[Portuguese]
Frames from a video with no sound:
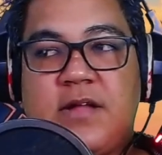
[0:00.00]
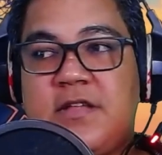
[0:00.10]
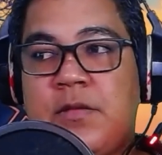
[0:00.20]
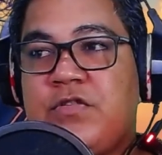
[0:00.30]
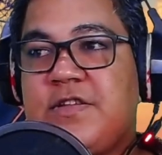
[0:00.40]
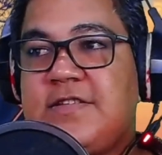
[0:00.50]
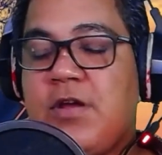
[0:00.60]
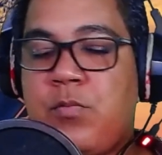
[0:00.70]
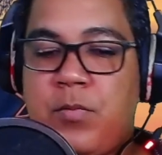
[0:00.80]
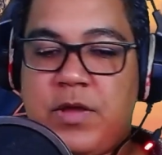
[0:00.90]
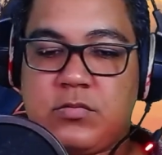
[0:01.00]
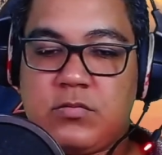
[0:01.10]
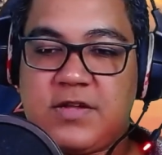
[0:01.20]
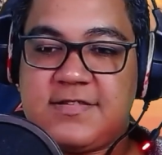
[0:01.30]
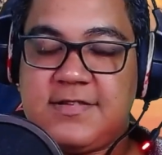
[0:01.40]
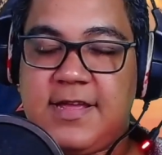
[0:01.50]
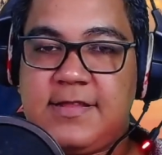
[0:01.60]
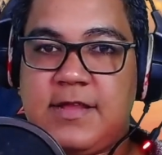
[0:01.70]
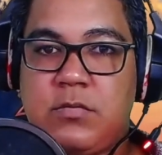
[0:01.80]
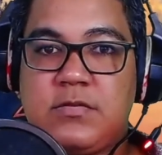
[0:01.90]
irmãos, esse é o momento do
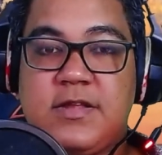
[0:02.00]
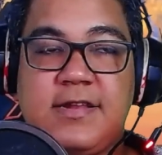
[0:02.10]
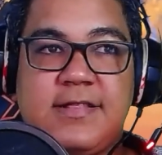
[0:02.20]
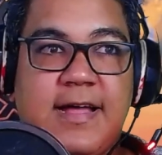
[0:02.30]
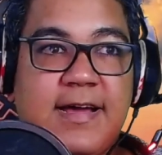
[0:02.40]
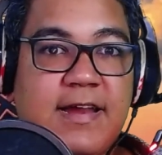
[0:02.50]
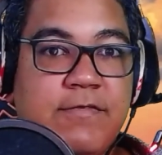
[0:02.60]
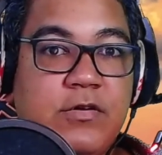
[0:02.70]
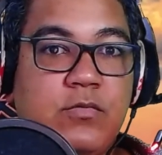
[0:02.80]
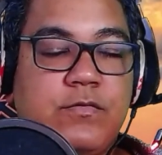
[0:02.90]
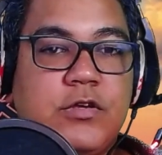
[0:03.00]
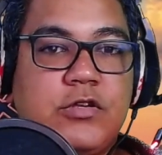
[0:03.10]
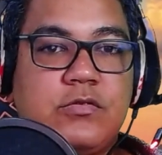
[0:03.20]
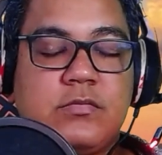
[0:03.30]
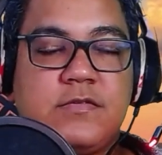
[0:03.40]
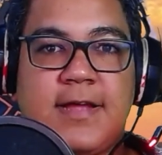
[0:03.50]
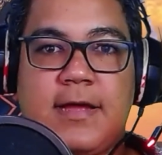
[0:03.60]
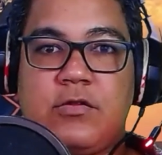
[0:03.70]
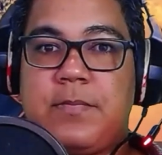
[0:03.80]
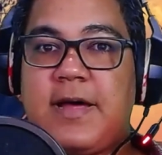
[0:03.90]
acidente, é onde ele está gravando um vídeo,
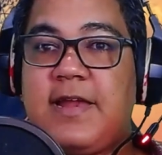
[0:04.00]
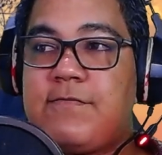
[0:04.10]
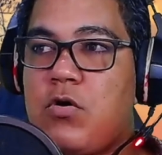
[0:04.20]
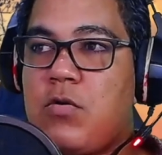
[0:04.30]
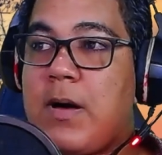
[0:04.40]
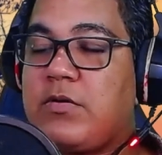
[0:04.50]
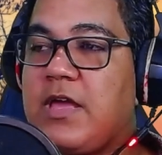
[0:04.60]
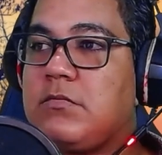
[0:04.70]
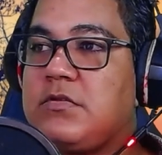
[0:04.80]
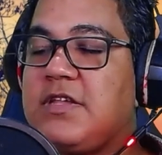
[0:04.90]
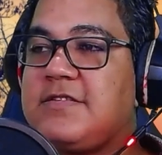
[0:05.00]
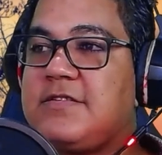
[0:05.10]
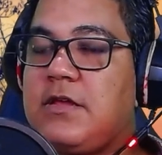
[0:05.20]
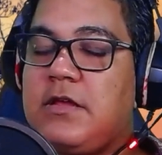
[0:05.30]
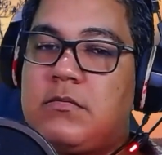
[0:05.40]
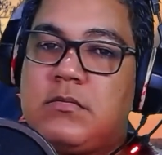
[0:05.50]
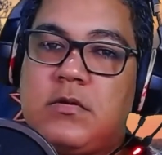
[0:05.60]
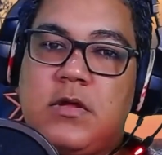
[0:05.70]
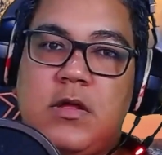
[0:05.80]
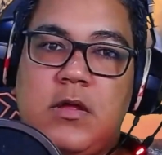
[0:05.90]
certo? Para informar o que aconteceu,
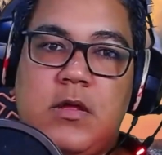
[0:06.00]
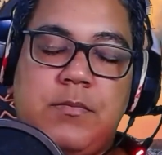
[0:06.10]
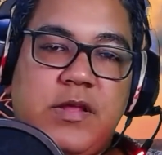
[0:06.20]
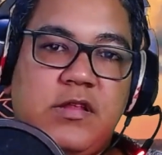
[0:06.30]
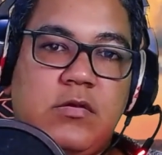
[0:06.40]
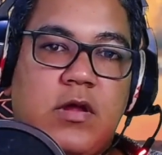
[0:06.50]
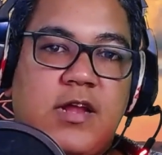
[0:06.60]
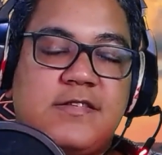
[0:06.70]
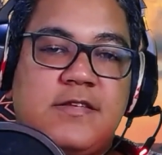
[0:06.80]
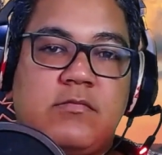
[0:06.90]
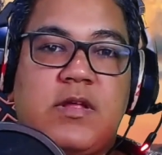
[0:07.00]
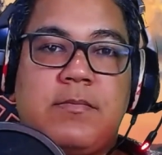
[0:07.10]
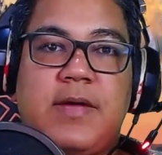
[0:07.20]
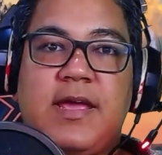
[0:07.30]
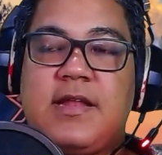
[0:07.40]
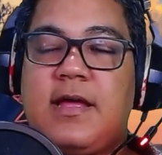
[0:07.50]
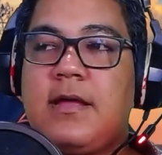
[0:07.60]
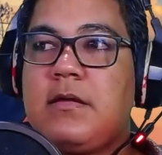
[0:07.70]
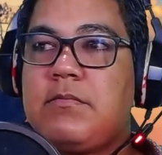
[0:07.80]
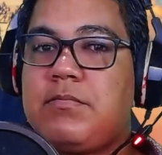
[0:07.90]
pedindo oração também,
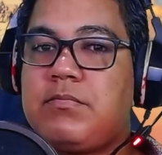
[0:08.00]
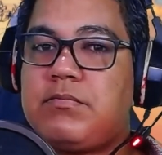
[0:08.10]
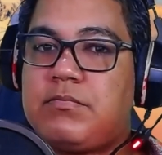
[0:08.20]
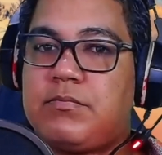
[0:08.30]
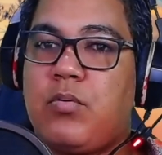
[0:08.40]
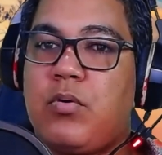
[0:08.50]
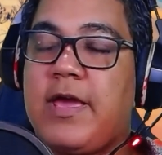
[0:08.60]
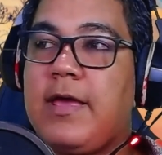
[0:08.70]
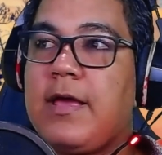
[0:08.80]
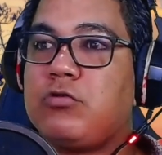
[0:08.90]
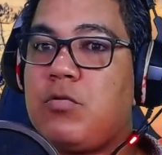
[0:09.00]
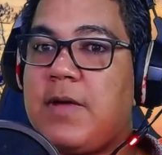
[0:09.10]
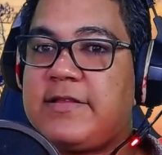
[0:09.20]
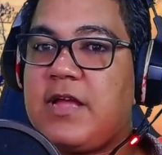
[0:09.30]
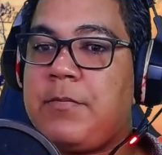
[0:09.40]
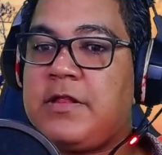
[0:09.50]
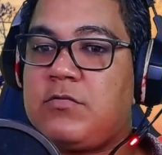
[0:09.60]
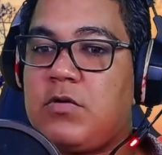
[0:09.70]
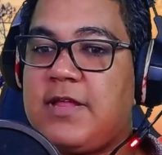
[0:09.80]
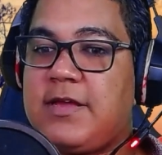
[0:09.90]
né? Porque automaticamente,
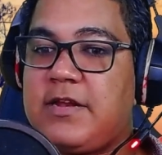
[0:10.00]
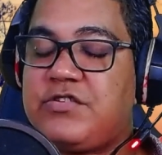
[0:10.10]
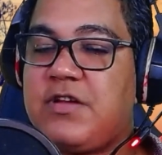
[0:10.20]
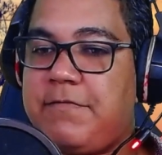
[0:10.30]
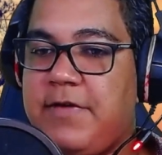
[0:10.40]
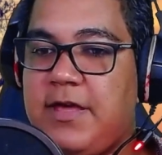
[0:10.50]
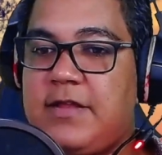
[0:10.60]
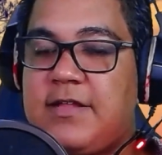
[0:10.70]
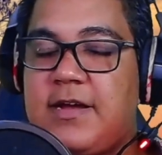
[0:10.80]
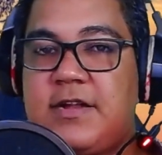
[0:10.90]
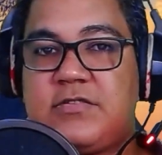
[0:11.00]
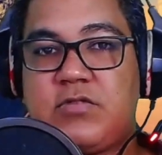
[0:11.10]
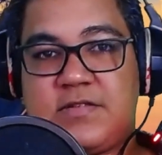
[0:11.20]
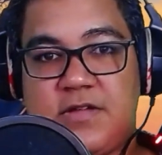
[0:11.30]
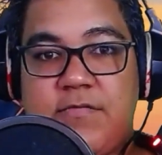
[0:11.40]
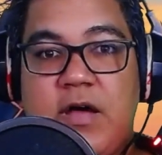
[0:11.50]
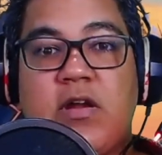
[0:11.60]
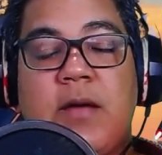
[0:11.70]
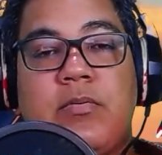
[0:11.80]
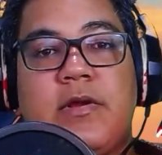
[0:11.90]
quando a igreja vê ele daquela situação, vai
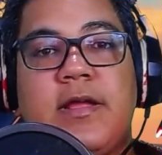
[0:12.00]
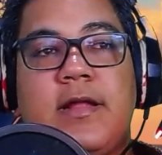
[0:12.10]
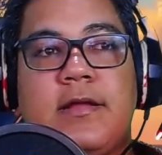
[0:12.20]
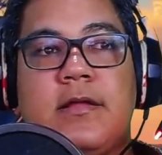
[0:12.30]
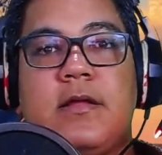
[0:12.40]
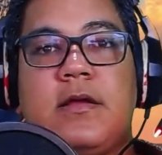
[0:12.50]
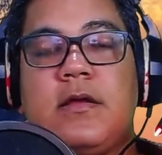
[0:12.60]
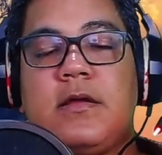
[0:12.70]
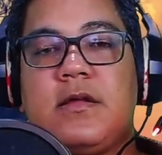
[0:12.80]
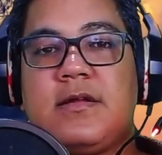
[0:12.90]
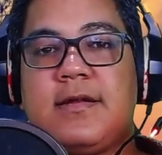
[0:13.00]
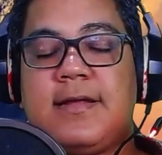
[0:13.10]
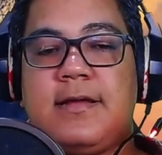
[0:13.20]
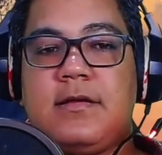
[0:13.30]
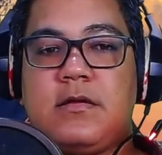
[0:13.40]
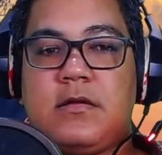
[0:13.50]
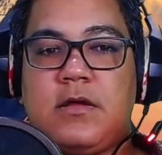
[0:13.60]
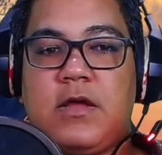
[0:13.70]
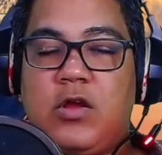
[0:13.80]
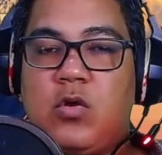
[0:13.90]
orar por ele, né?
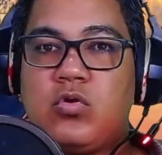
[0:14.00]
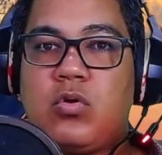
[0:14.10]
Ele contou